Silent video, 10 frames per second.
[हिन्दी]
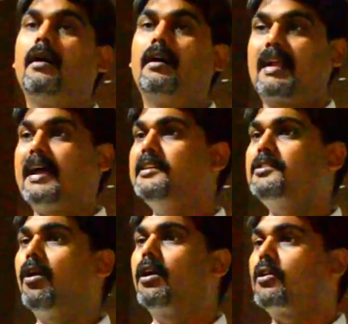राइट
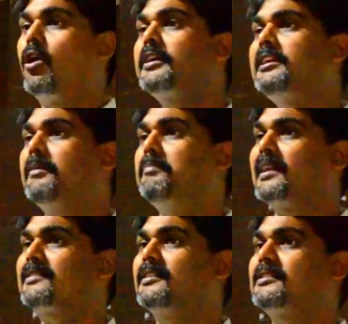right और रॉन्ग की हम
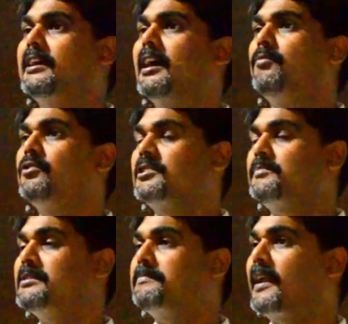बात करते हैं हम लोग जब से